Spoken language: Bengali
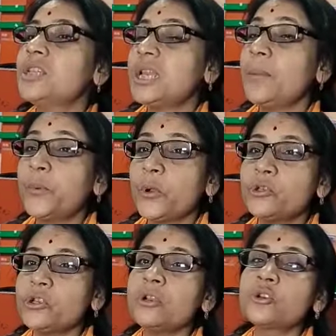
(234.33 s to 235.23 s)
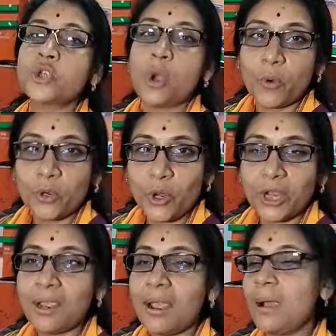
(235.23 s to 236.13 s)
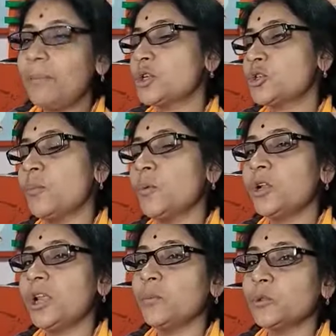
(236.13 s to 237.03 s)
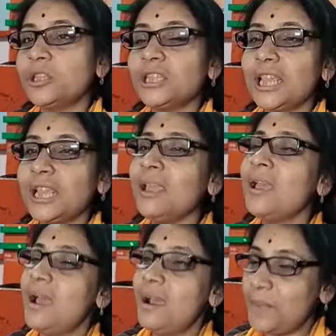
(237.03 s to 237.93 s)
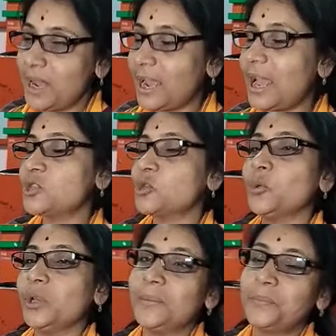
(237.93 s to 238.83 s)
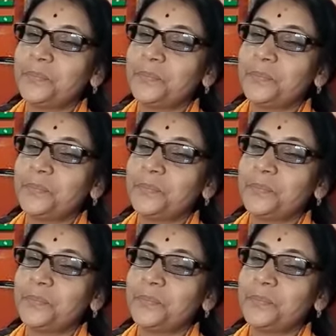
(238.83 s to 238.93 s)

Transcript: যেটা প্রয়োজন সমন্বয় আমরা সমন্বয়ের মধ্যে থেকে আমরা কাজ করি